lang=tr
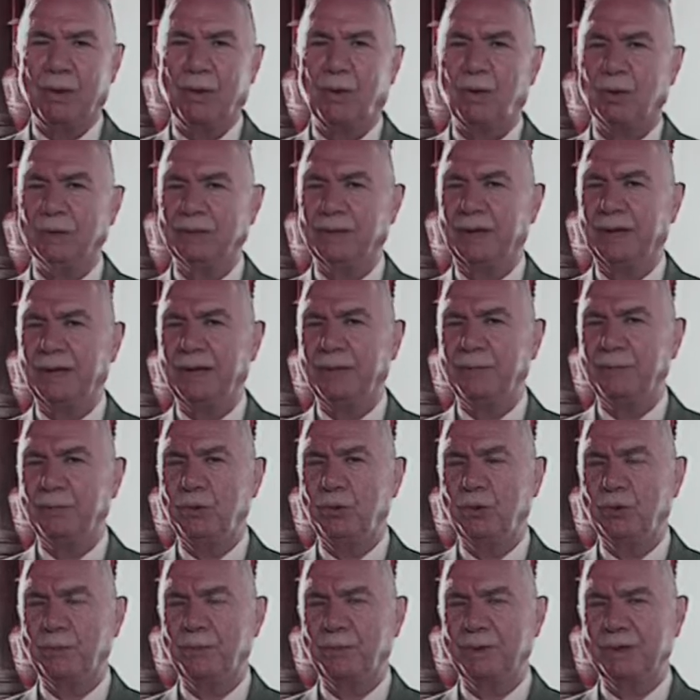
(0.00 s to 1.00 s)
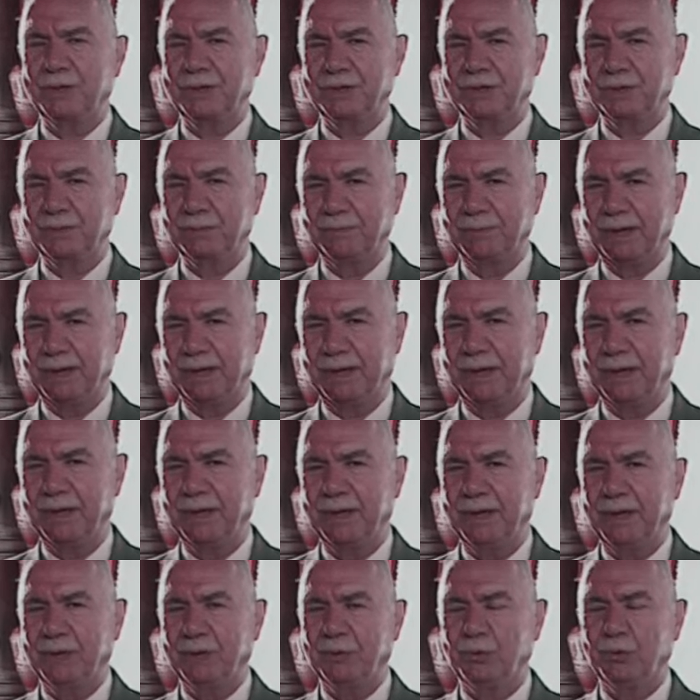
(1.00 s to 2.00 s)
O da büyük bir hışımla
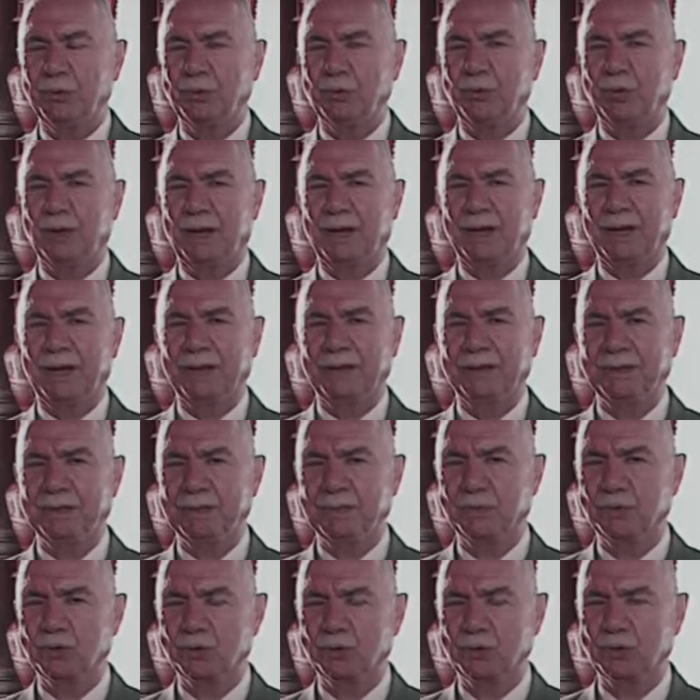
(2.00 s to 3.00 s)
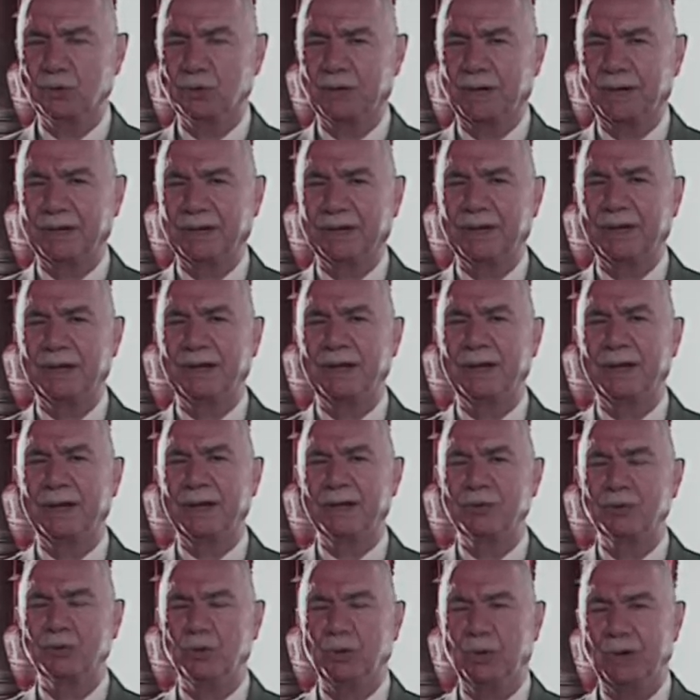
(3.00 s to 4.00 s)
dünkü anlattığım hususları
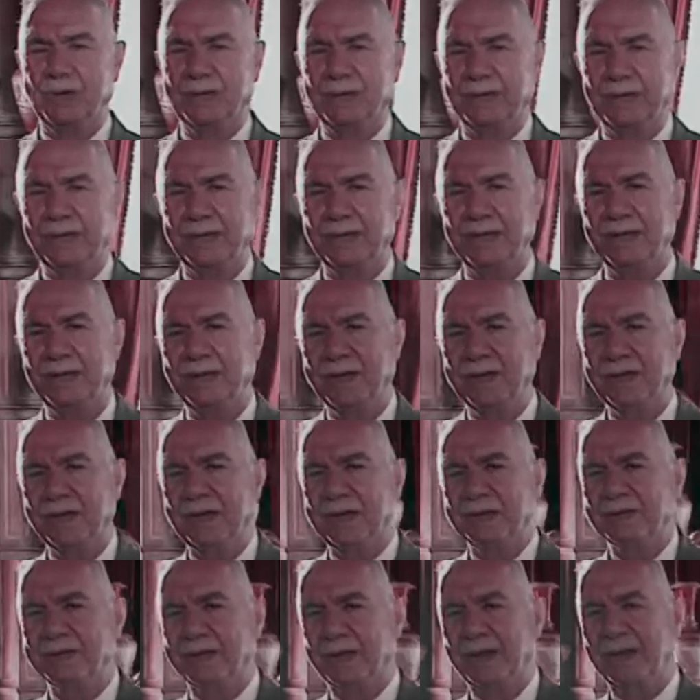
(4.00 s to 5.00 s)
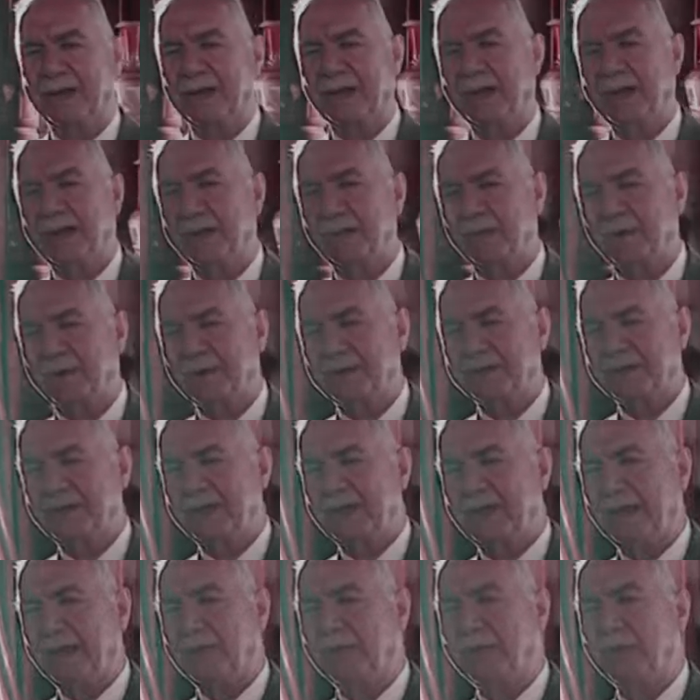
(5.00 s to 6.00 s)
kendilerine söyledi. Çanakkale boğazdan
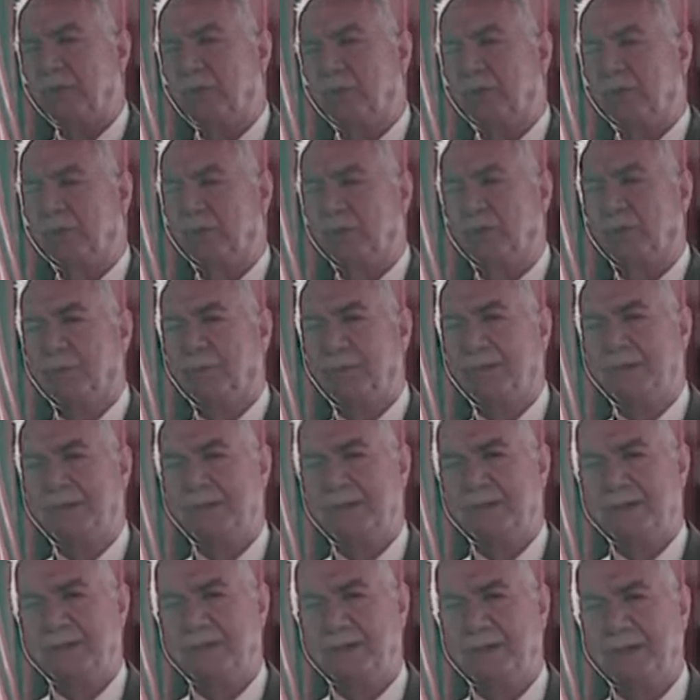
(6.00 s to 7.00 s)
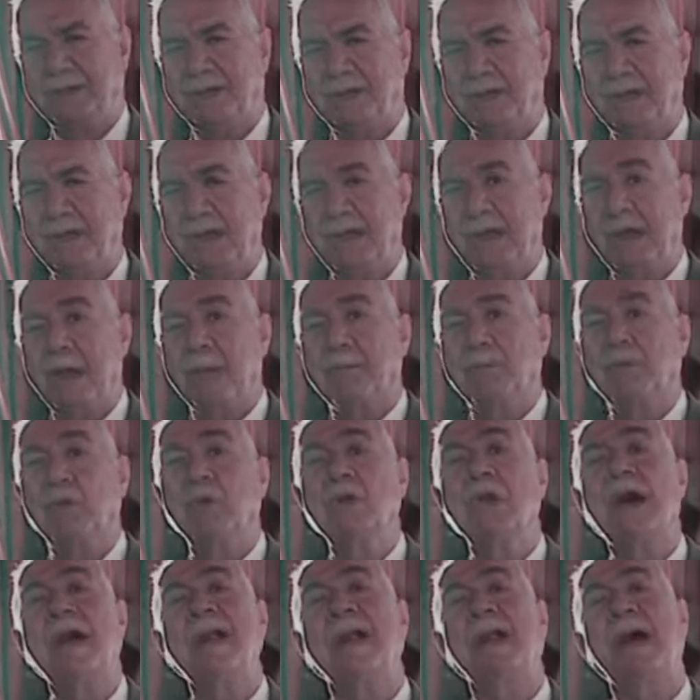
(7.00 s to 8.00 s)
emin olduğunu bildirdi.
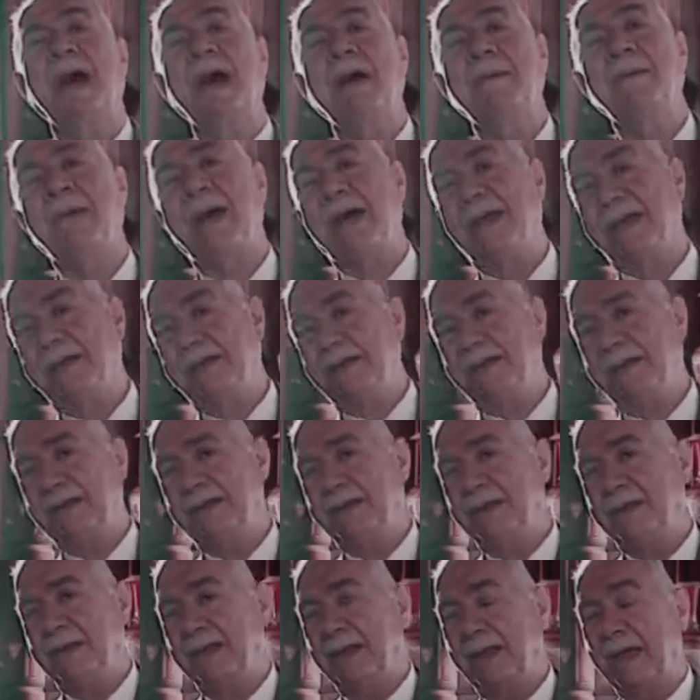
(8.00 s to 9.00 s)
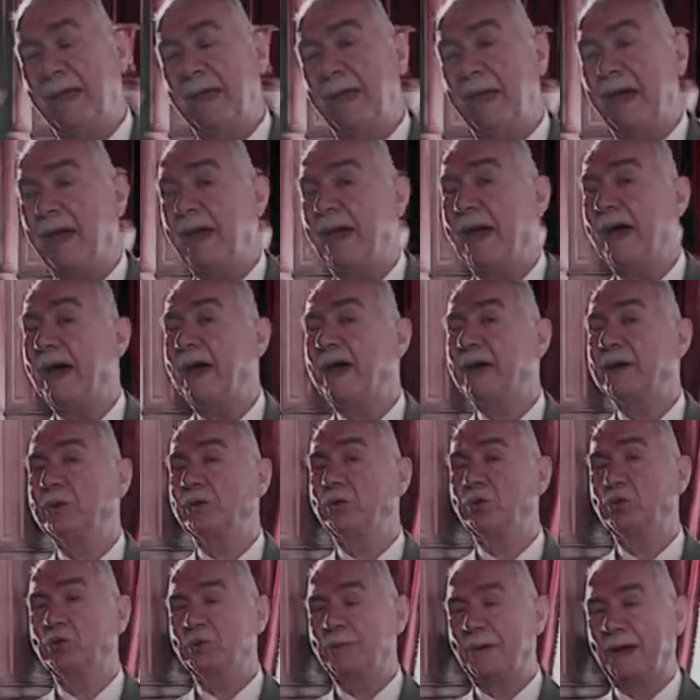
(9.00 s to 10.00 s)
Buna rağmen eğer
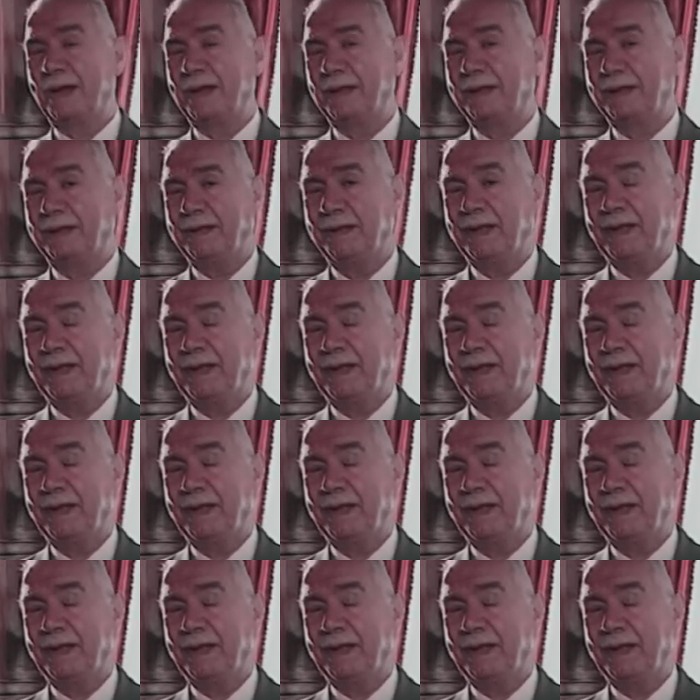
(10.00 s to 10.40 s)
düşman